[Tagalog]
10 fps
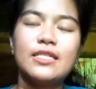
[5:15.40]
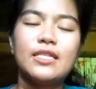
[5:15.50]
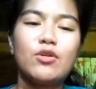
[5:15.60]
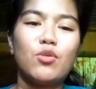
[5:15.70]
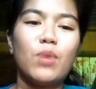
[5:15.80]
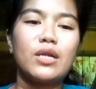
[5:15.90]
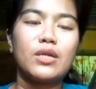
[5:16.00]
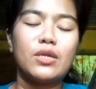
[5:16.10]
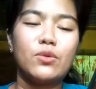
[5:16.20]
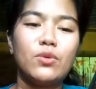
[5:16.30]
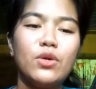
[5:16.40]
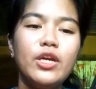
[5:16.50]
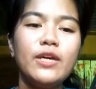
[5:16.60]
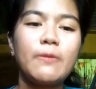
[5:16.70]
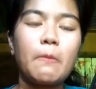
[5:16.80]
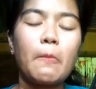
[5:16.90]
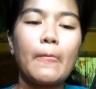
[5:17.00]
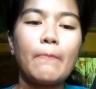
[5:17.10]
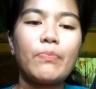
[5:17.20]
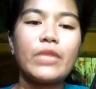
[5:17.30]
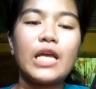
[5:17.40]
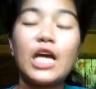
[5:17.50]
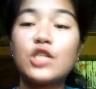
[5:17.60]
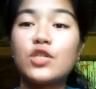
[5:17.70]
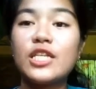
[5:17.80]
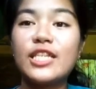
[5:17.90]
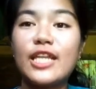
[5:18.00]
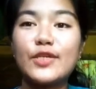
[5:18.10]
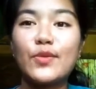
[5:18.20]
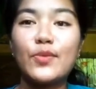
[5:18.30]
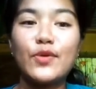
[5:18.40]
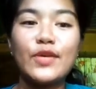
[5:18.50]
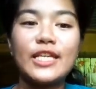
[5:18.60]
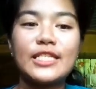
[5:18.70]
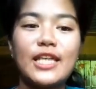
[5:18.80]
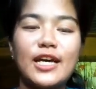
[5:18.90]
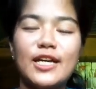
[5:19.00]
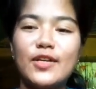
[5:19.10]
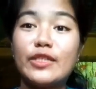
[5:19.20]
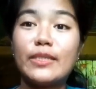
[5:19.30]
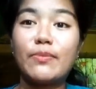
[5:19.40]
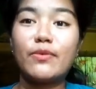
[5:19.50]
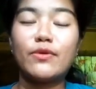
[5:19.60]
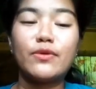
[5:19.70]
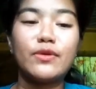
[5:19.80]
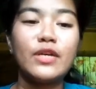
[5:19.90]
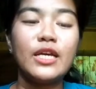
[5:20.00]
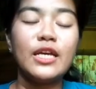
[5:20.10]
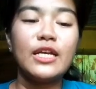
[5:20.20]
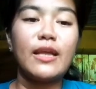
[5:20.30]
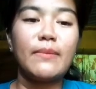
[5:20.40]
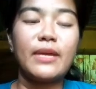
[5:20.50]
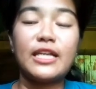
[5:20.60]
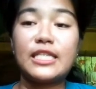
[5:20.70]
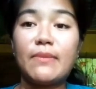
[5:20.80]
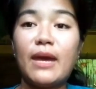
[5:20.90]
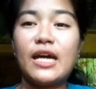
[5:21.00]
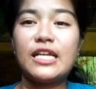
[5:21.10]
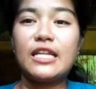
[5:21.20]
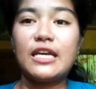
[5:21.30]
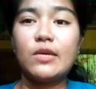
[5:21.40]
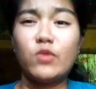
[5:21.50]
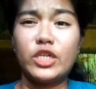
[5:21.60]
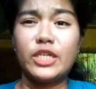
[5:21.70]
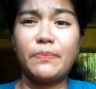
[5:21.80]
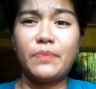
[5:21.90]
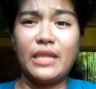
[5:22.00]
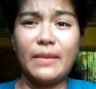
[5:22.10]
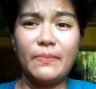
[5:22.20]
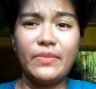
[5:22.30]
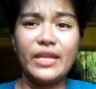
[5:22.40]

Kulbaan kin ko. Uy. Actually, tinext ko po yung isa. Yung isa po namin kasamahan na worship team.